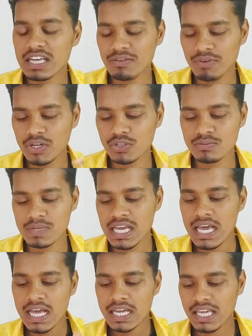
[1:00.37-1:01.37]
दिन की वीडियोस में
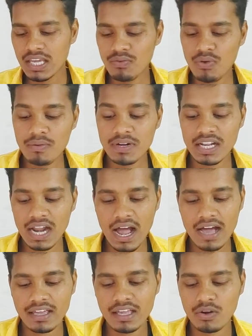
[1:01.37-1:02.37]
गिवे विनर
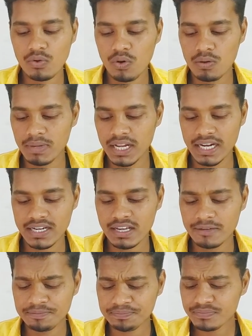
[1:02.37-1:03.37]
आखिर कौन बनाया ठीक
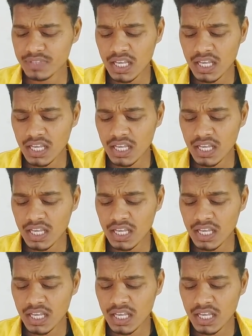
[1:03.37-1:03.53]
है